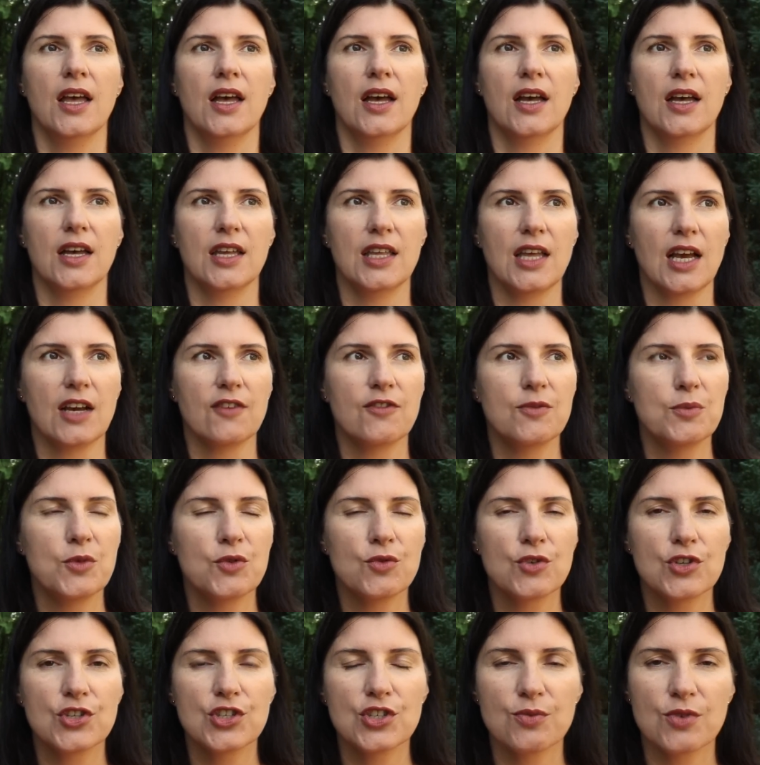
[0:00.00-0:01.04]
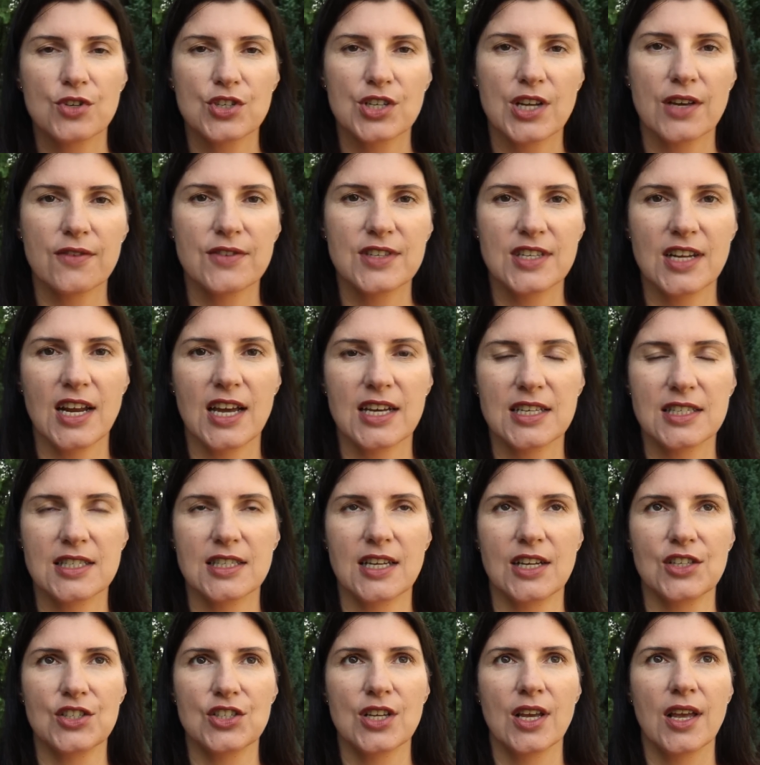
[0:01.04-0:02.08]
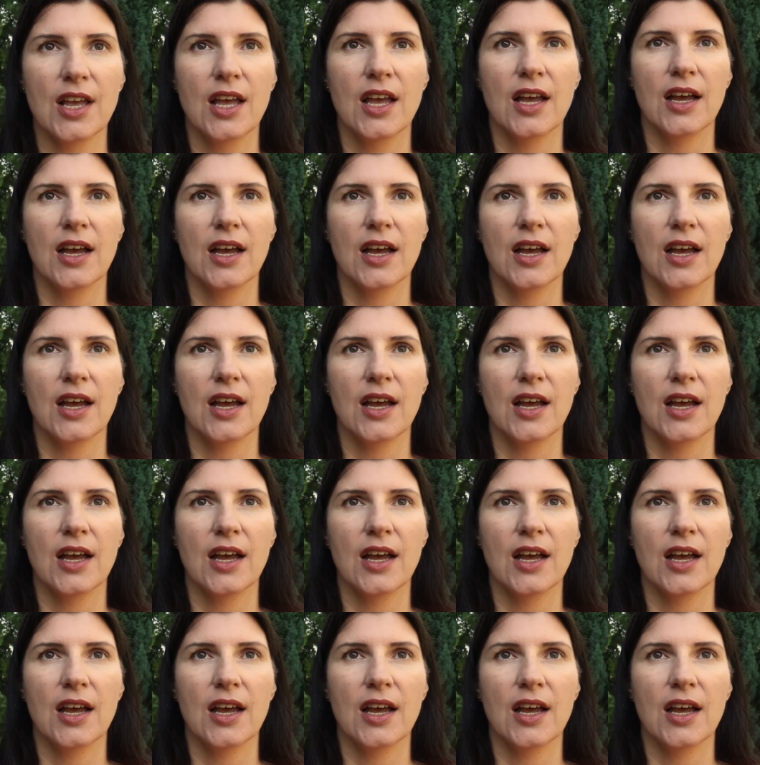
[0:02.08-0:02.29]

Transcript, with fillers: E, jak w miłości można wzrastać.